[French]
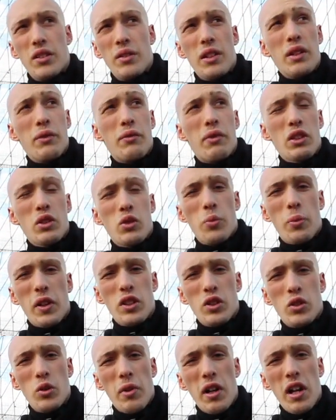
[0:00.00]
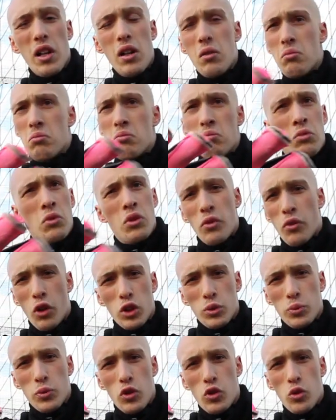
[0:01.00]
les phases de prise de balle.
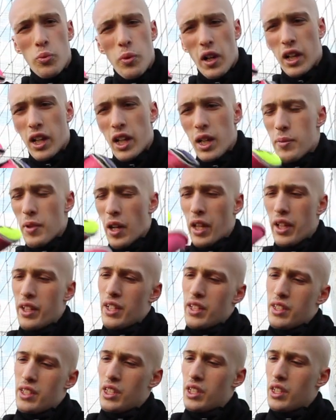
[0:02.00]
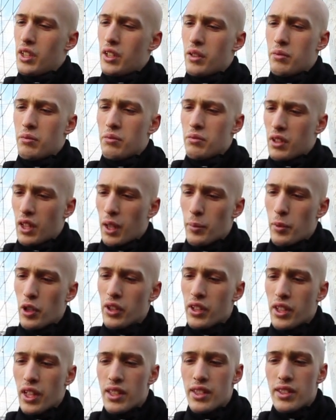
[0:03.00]
Franchement super grip, n'y a rien à dire, très
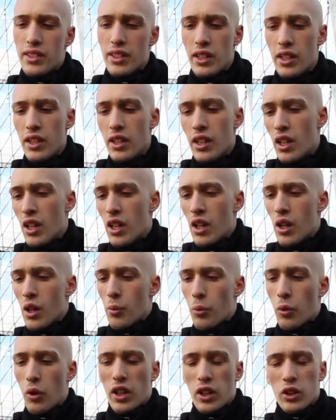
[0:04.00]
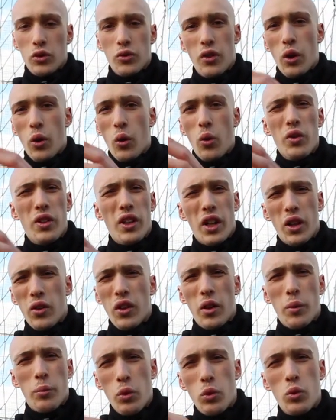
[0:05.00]
bonne qualité. Pour 80 euros, on a un
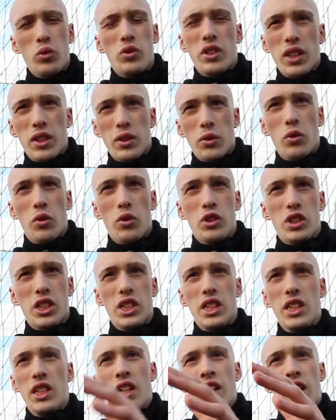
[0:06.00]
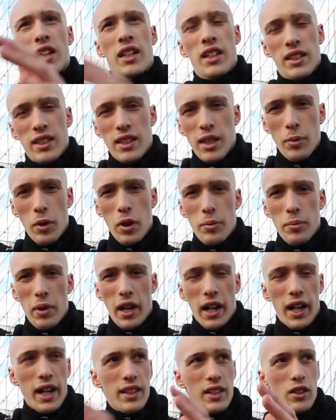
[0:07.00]
gant avec beaucoup de technologie, des bonnes
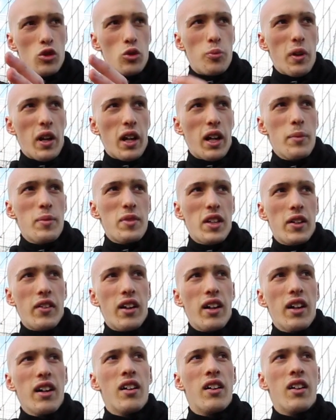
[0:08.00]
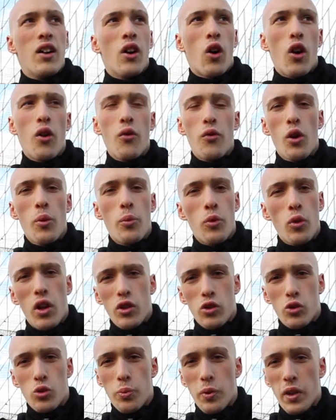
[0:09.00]
barrettes, un super grip, ça va. Renvoi au
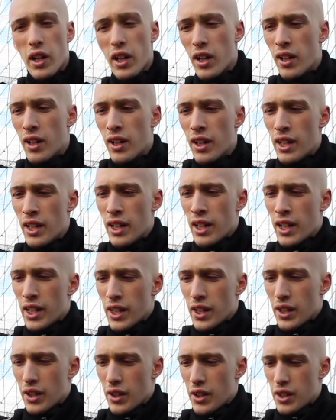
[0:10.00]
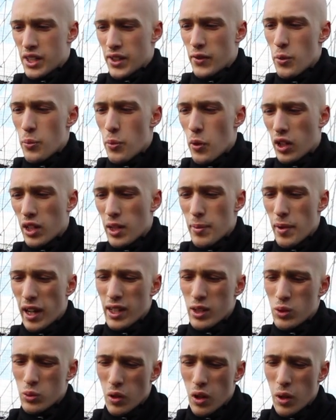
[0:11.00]
point, super. Euh, j'avais peur que les
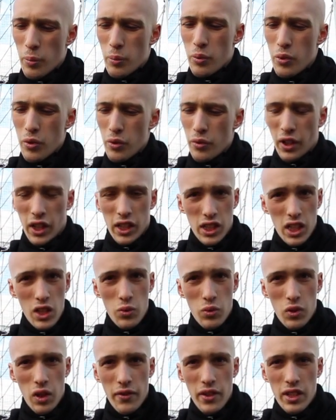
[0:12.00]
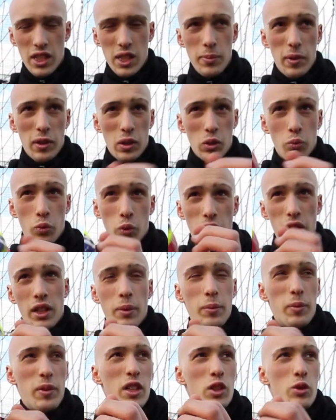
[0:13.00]
barrettes soient un peu fragiles, je vous l'avais dit, parce qu'on pouvait
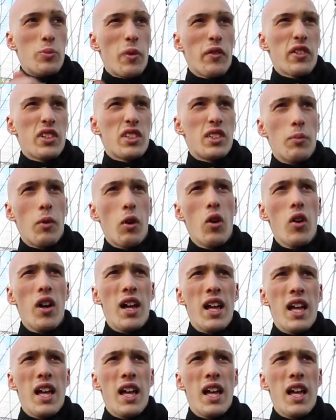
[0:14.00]
les plier super facilement.